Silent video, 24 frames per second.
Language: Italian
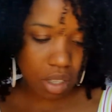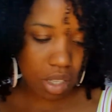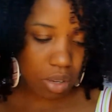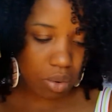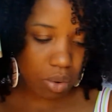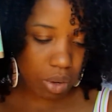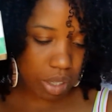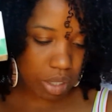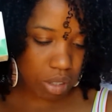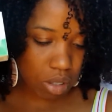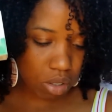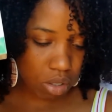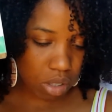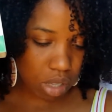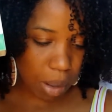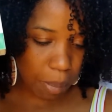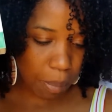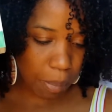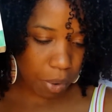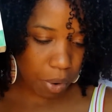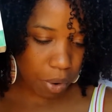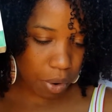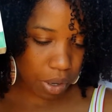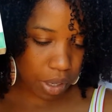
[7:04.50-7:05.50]
di questo
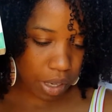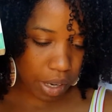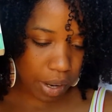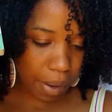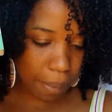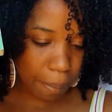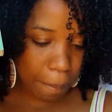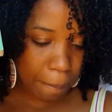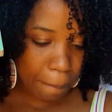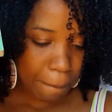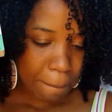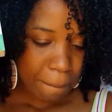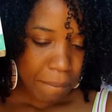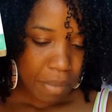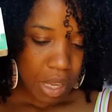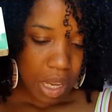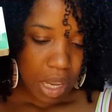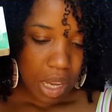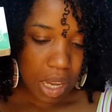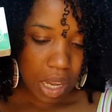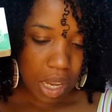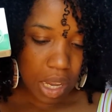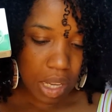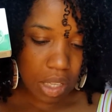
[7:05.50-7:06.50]
sapone
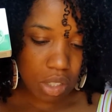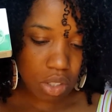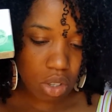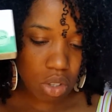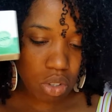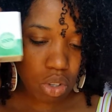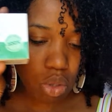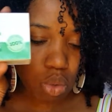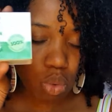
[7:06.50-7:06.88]
eh, sono